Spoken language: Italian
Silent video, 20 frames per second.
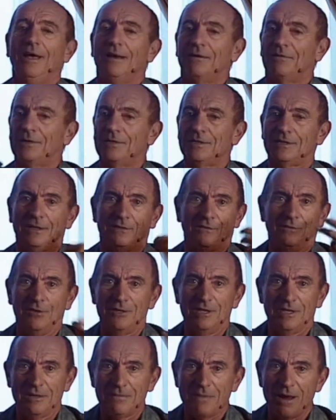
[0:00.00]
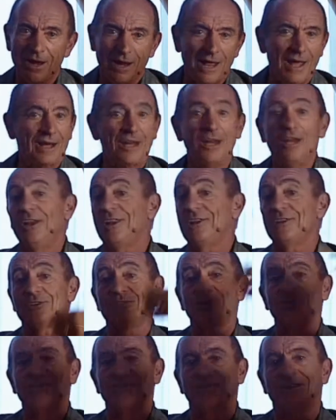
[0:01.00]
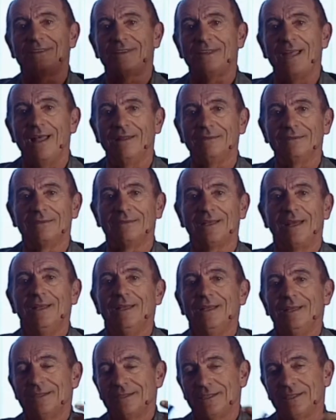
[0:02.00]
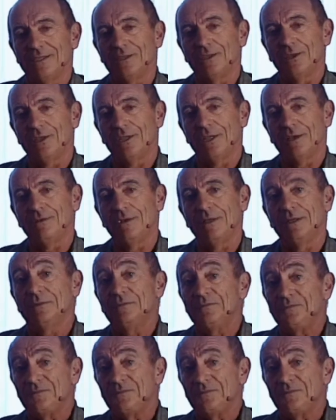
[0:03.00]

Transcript: questa voglia di ballare il liscio 70, queste storie qui.